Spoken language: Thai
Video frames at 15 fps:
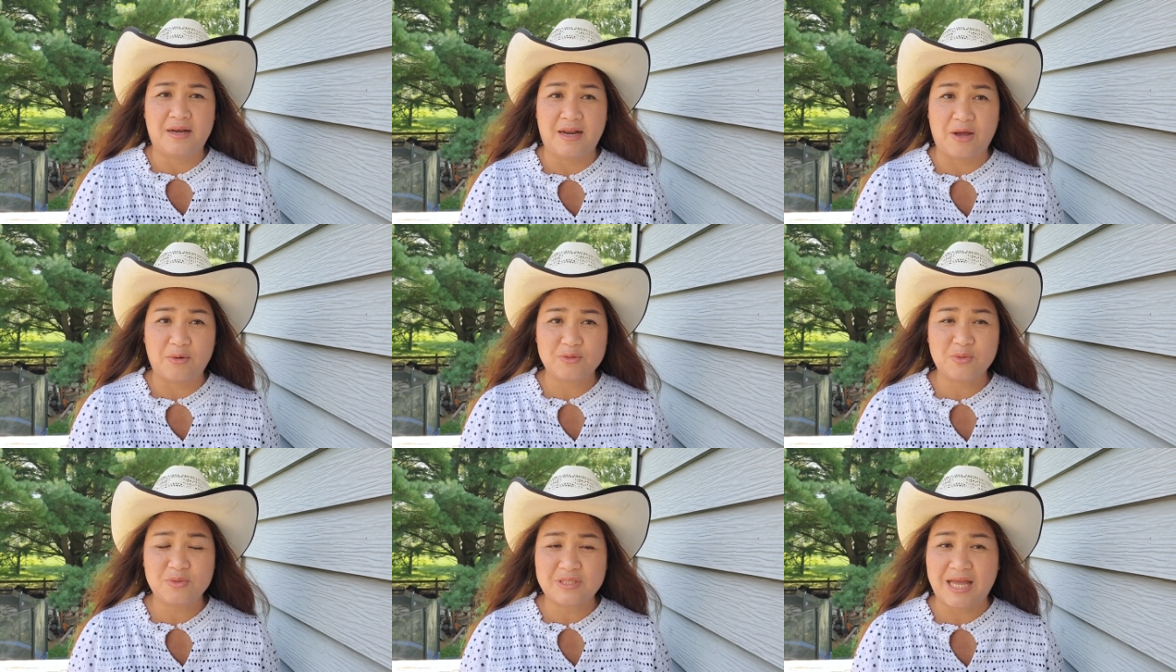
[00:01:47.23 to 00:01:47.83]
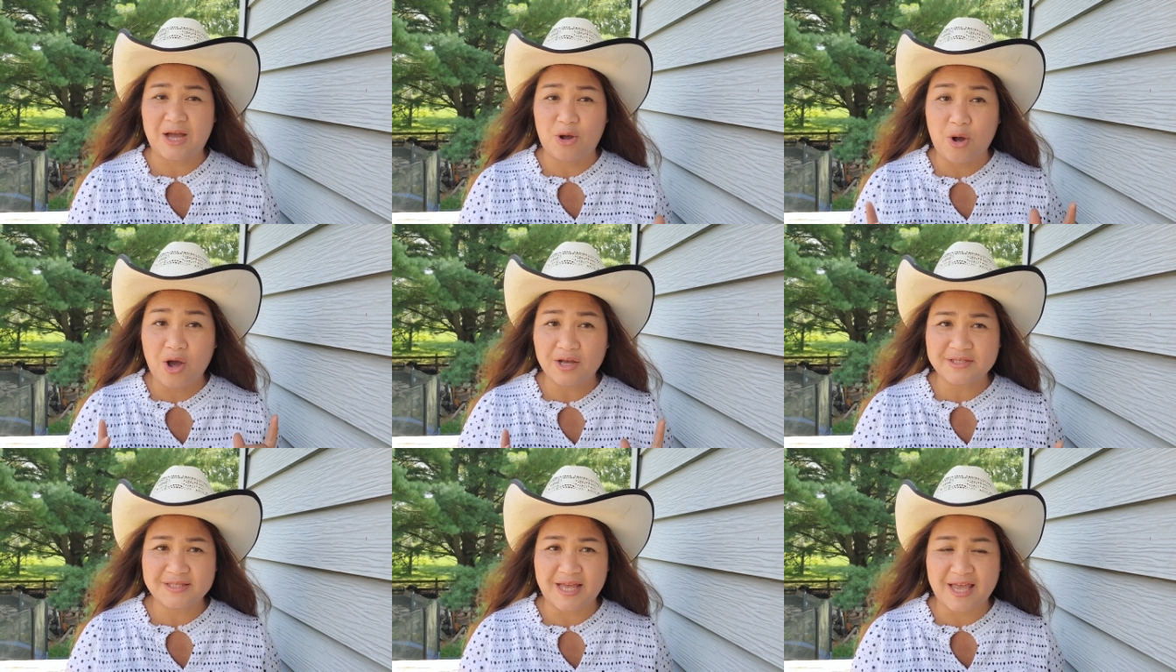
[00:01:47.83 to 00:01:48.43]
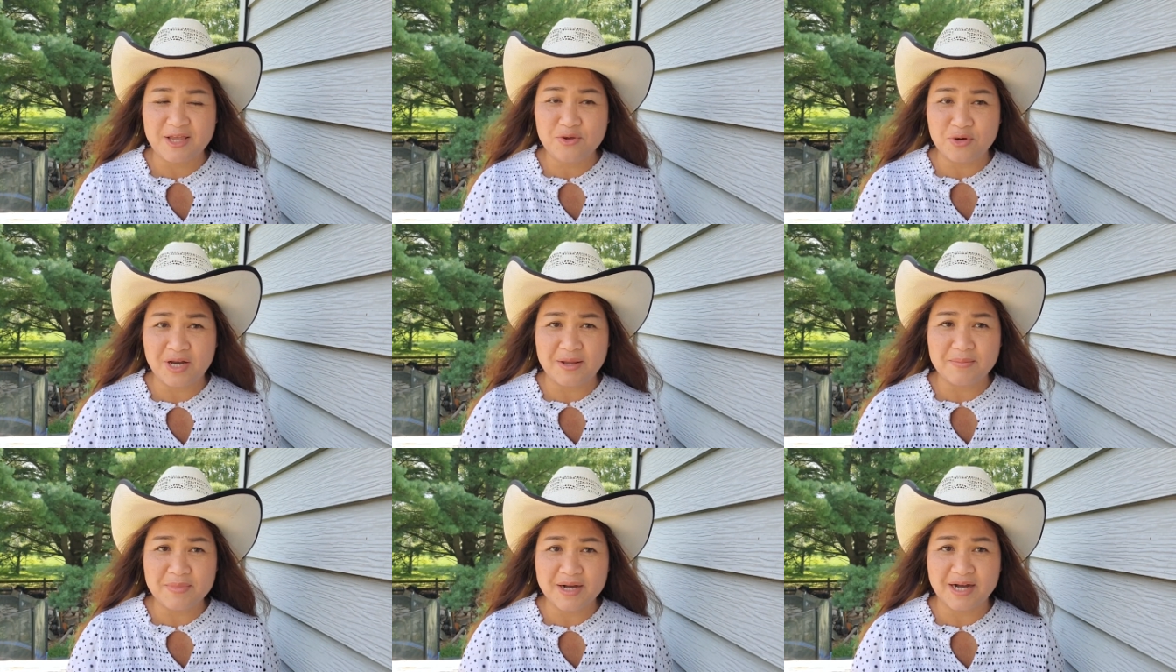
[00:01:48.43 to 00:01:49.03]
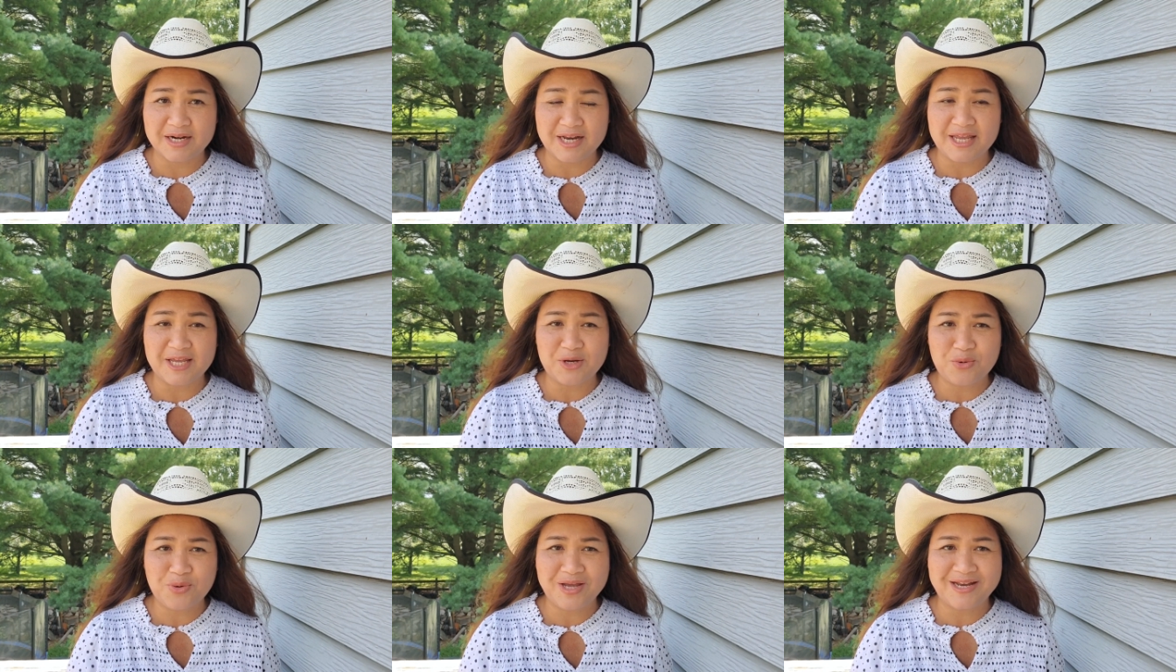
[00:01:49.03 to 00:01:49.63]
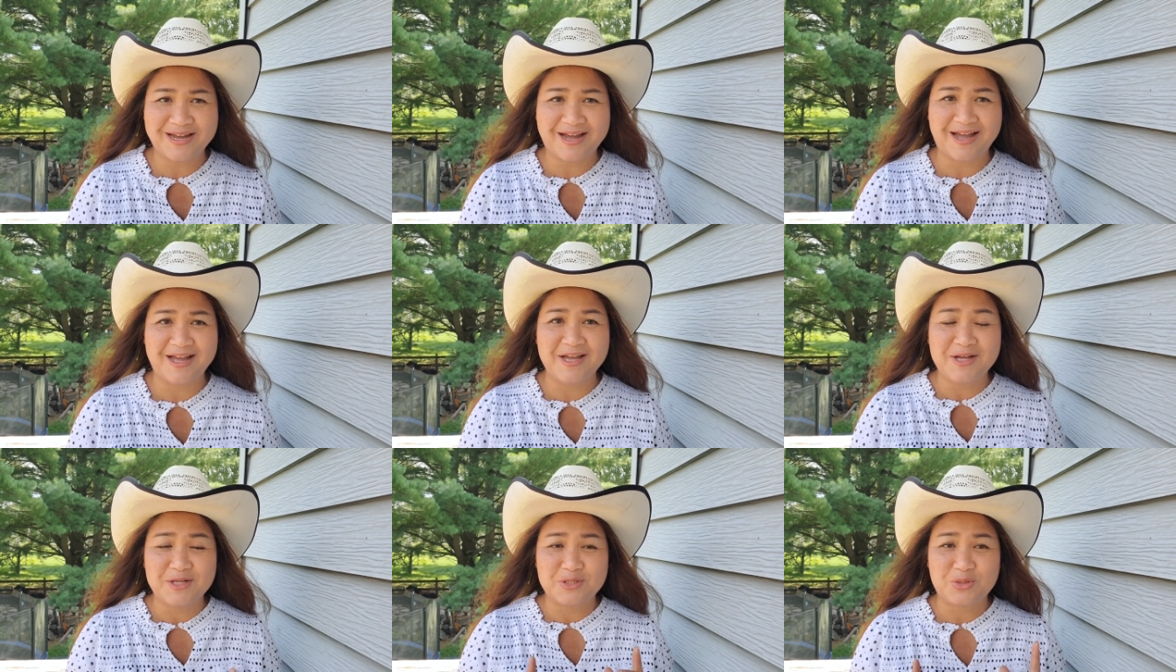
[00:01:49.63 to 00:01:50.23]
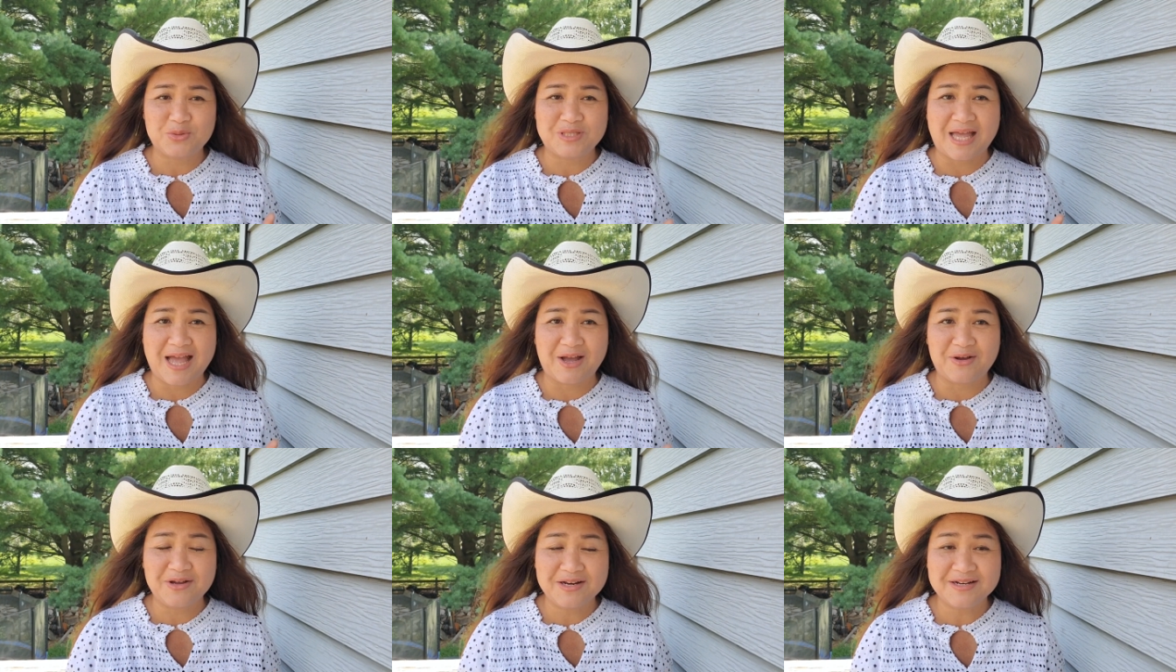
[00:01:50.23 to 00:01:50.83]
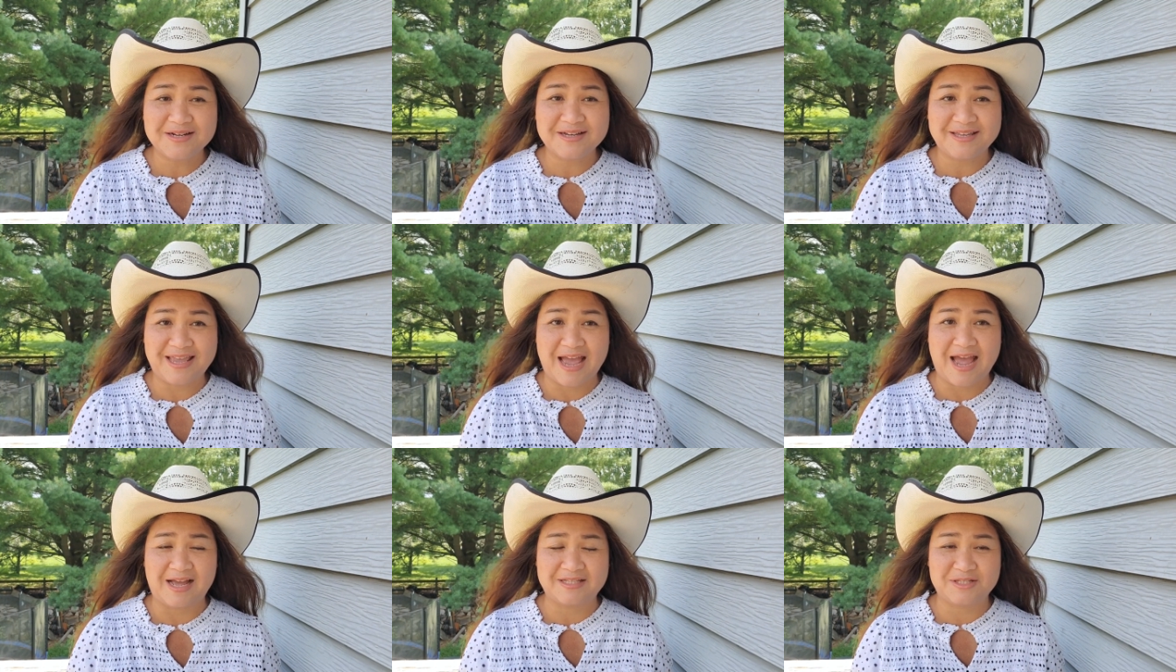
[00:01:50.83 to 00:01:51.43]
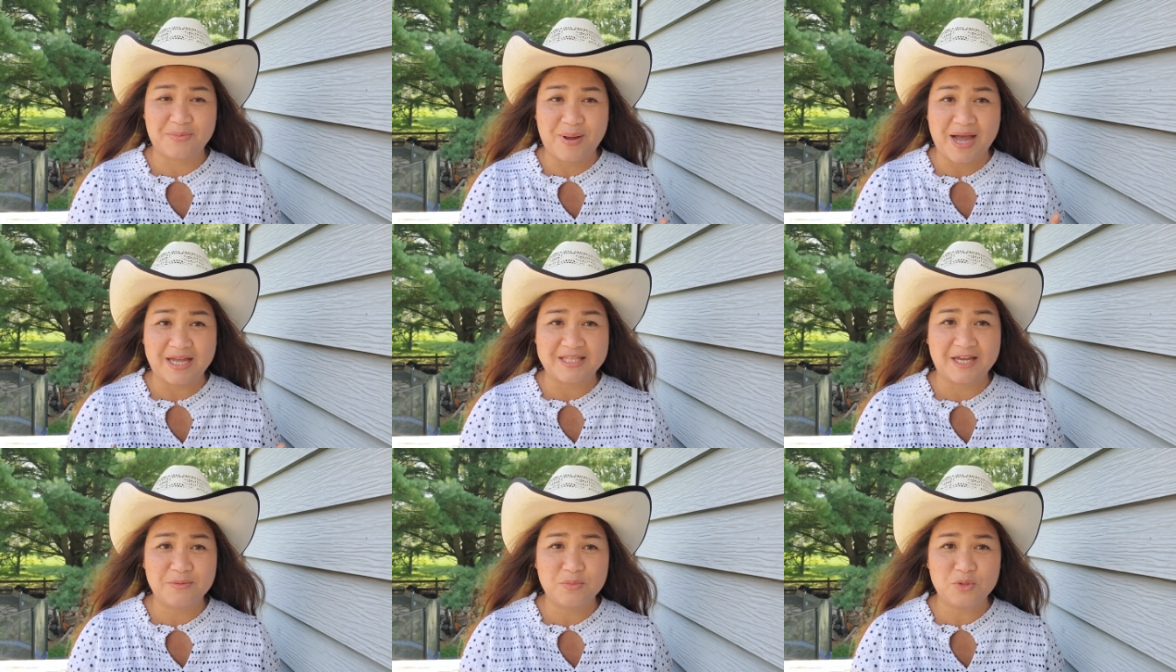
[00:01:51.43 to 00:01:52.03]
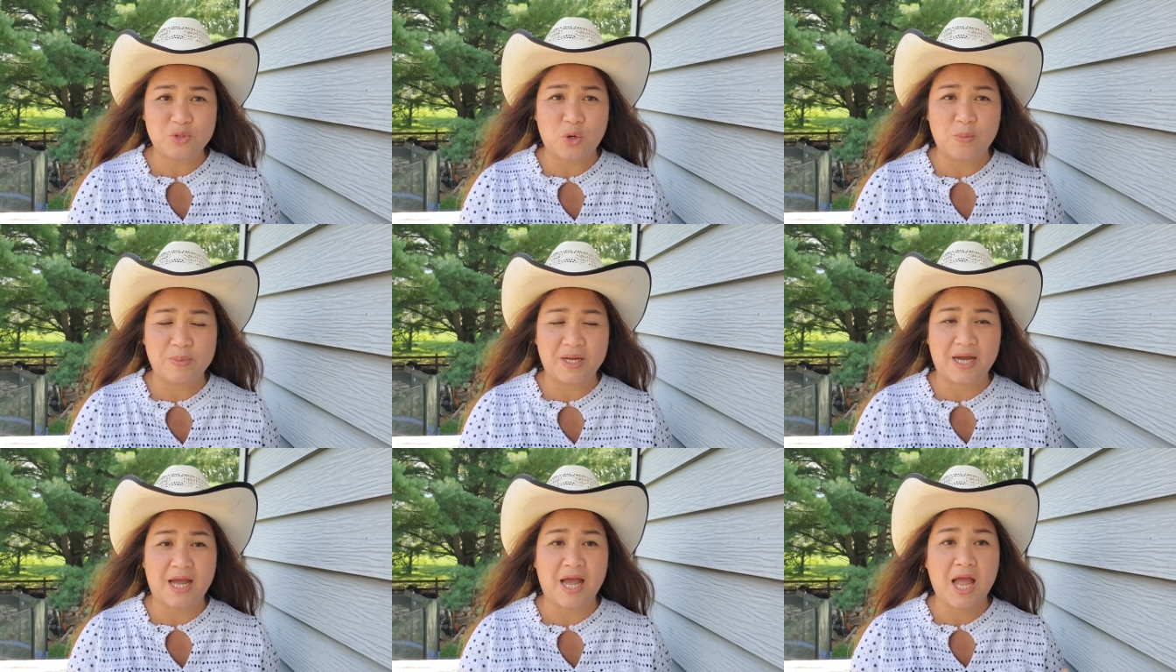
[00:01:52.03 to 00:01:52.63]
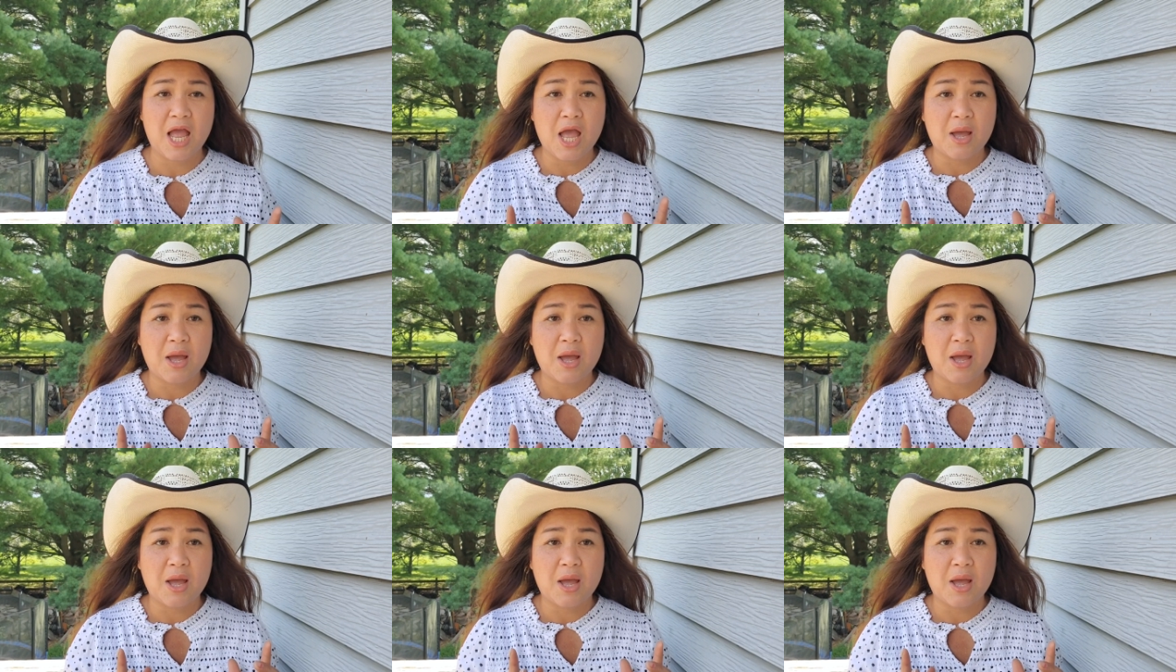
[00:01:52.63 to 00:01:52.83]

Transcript: แล้วตุ๊กตาก็อาศัยอยู่ในเมืองนี้ด้วยนะคะ ตุ๊กตาก็เลยอยากจะพาท่านผู้ชมนะคะ